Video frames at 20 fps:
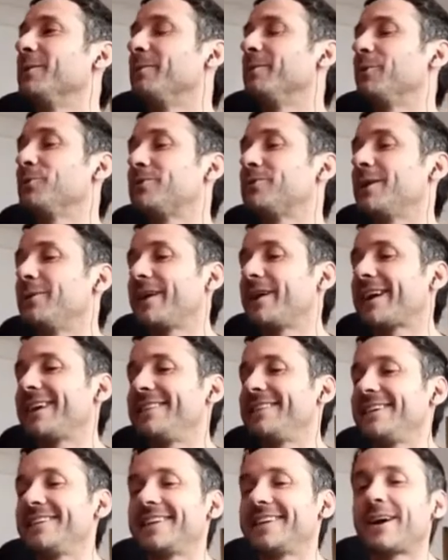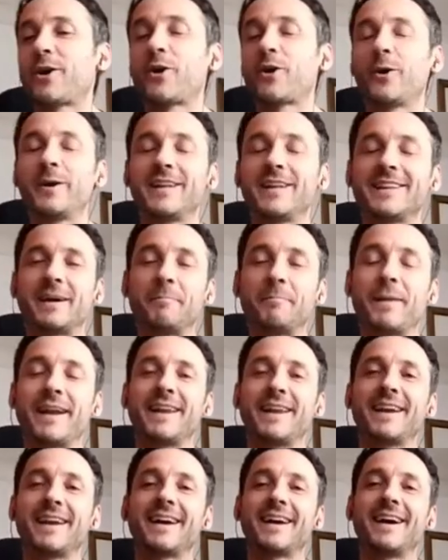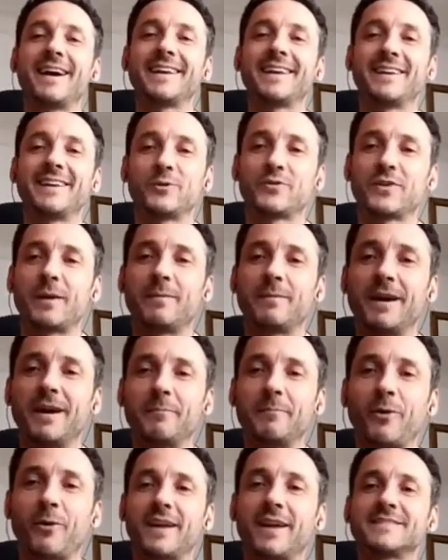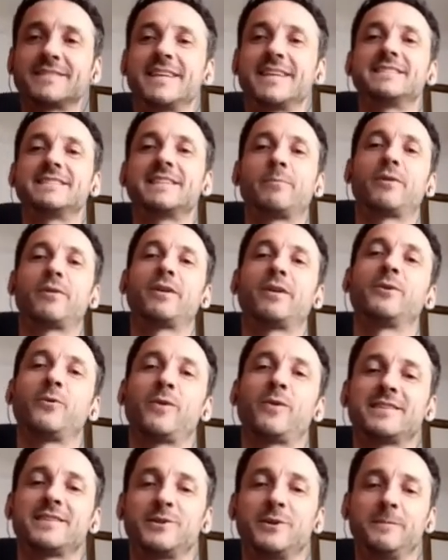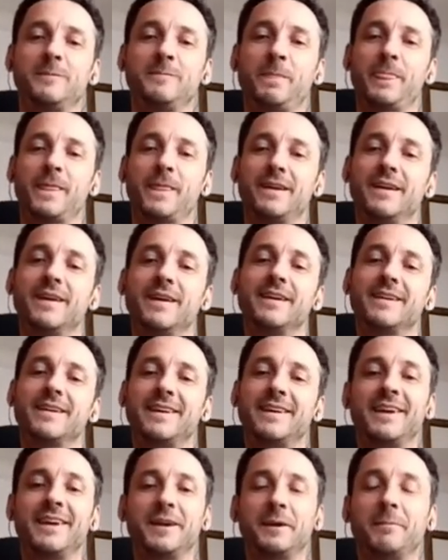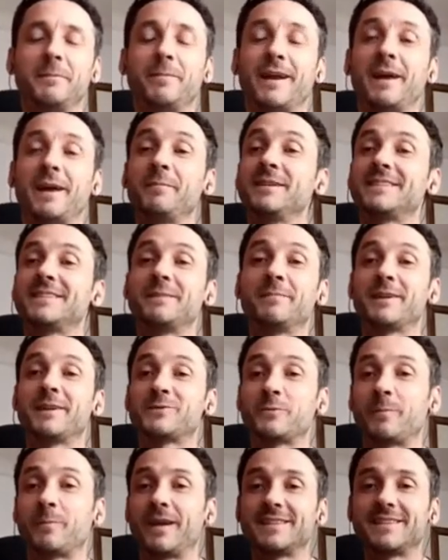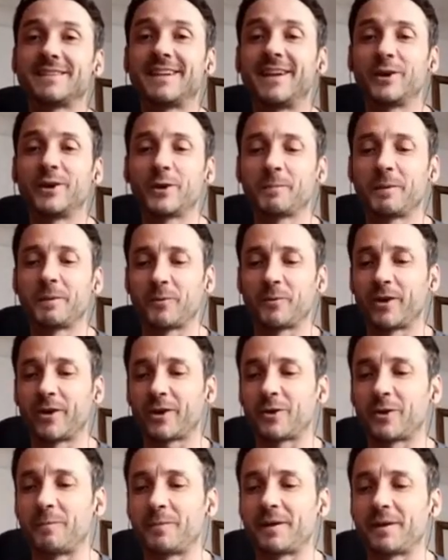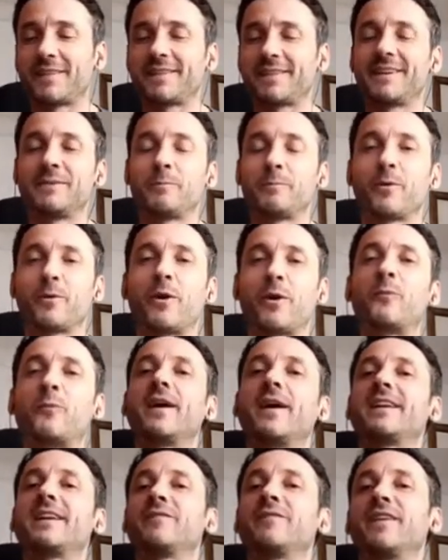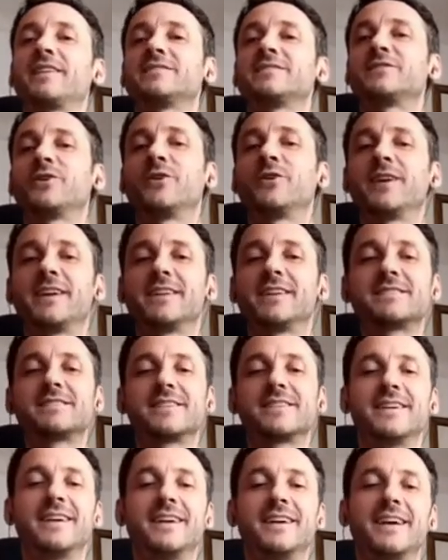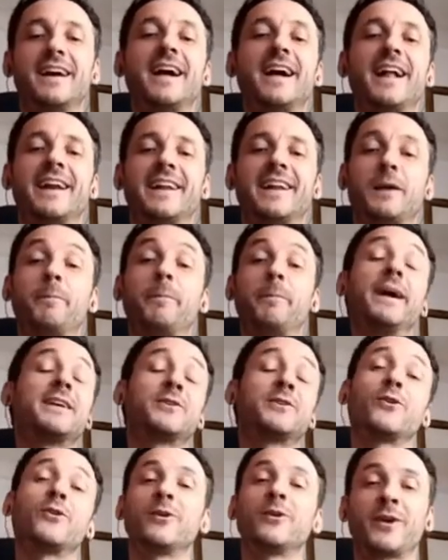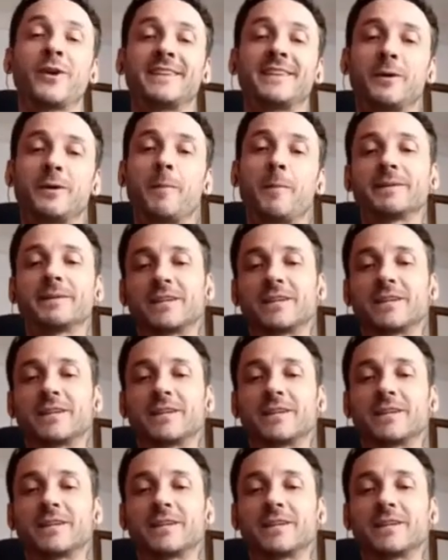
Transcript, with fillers: digo, me gusta ver gente tan joven y tan manija y entusiasmada por la ciencia y por la educación y para mí siempre es un placer enorme poder compartir un poco algunas reflexiones al respecto. Creo que estamos